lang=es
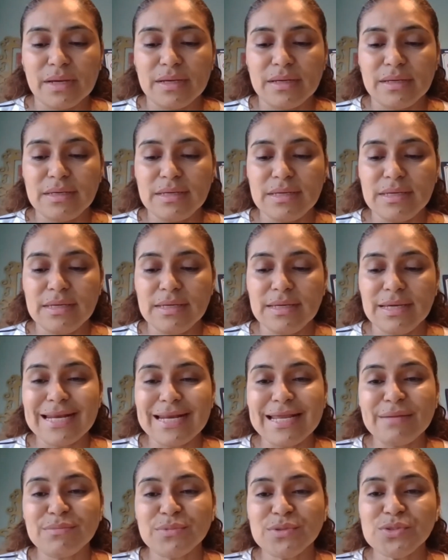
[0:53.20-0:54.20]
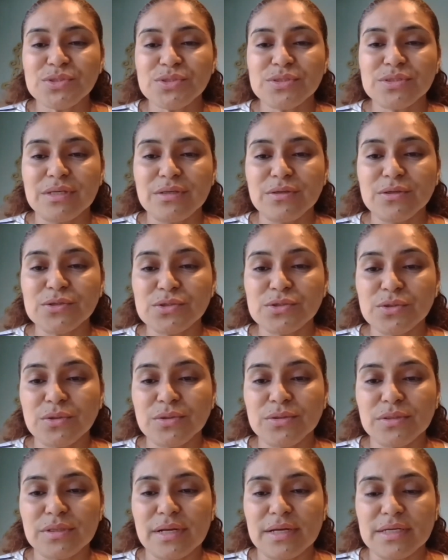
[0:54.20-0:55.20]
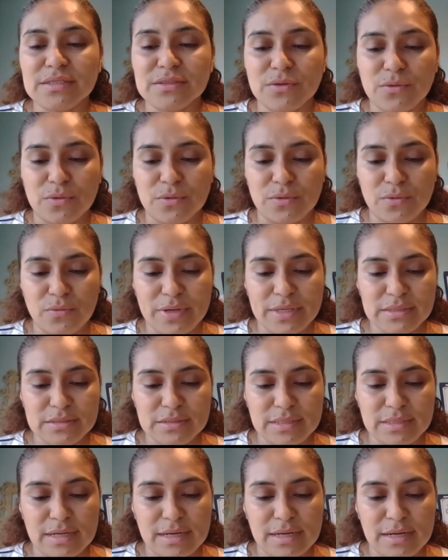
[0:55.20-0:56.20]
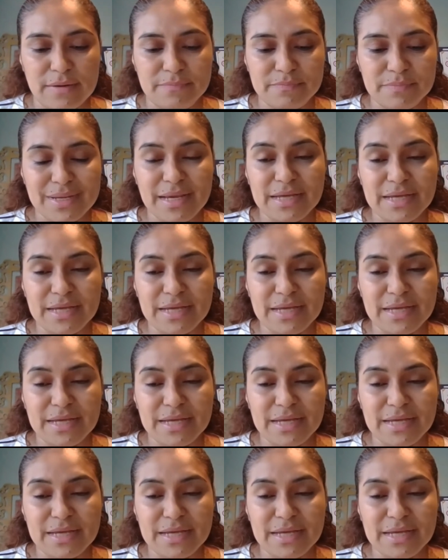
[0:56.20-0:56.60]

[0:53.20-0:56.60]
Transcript: y queremos nosotras con nuestra